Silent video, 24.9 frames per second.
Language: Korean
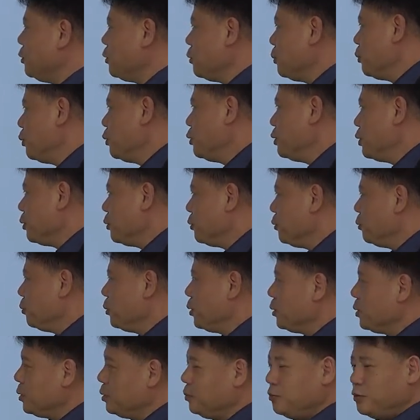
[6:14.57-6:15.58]
좀 보셔도
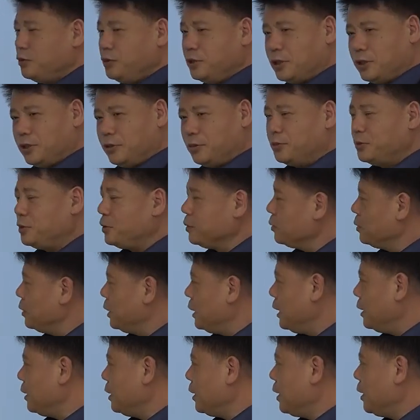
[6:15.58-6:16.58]
뭐 큰 문제는 없을 것
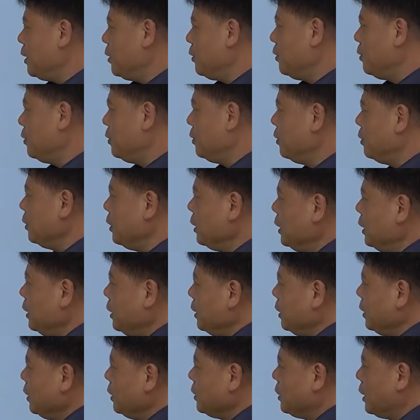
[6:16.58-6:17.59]
같아요.
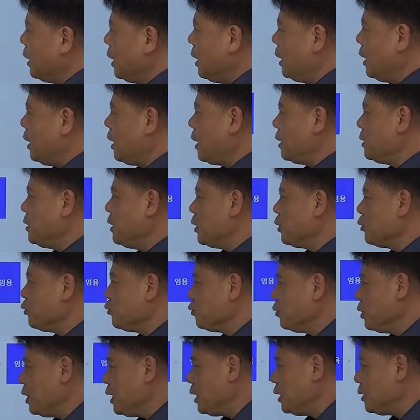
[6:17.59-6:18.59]
자, 가장
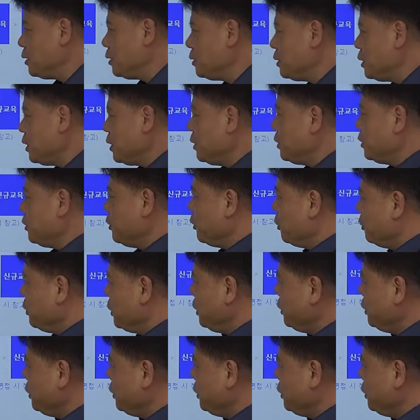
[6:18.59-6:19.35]
중요한 이제 시험